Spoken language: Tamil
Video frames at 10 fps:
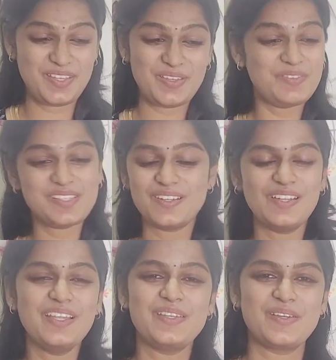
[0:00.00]
இப்படி
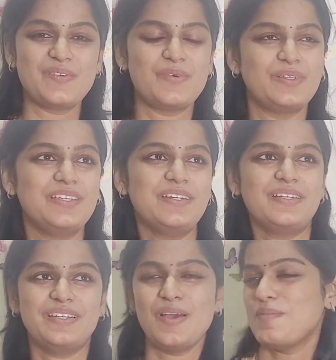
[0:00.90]
சொல்லிட்டு இருக்கும்போது
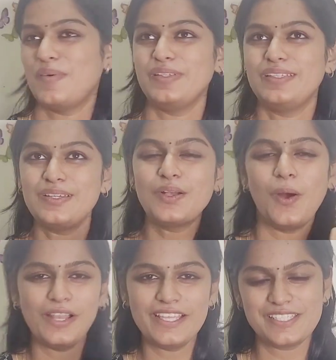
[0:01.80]
நம்ம வந்து
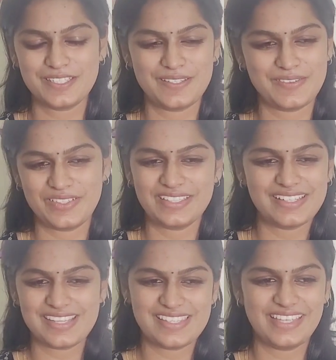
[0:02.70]
காலேஜ் வந்து
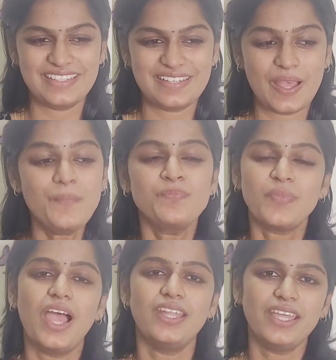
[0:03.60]
நான் சேர்ந்துட்டேன்
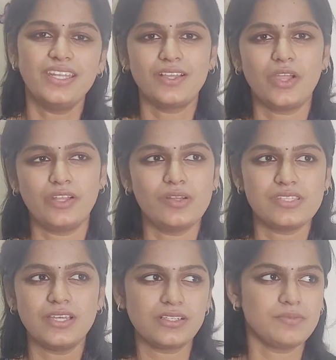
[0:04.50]
ஆனால் எனக்கு என்னோட
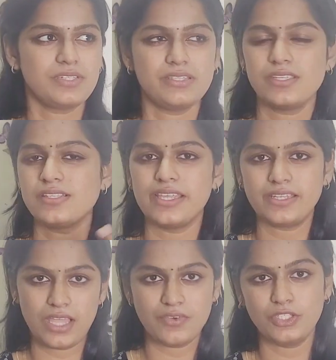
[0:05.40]
சர்க்கம்ஸ்டான்சஸ்
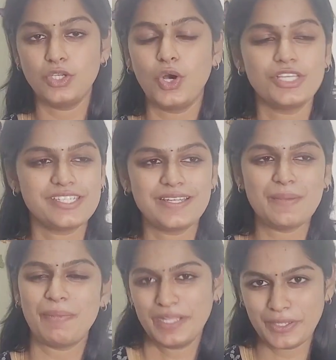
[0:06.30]
லைக் நான் வந்து
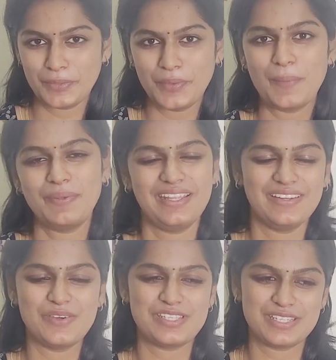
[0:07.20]
ஹாஸ்டலில் படிக்கணும்
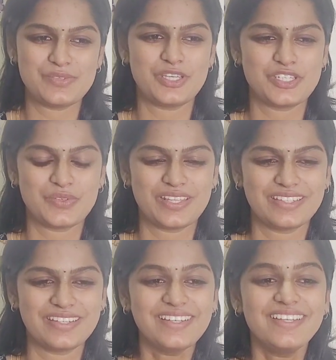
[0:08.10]
அப்படின்னு ஒரு சுச்சுவேஷன் வருது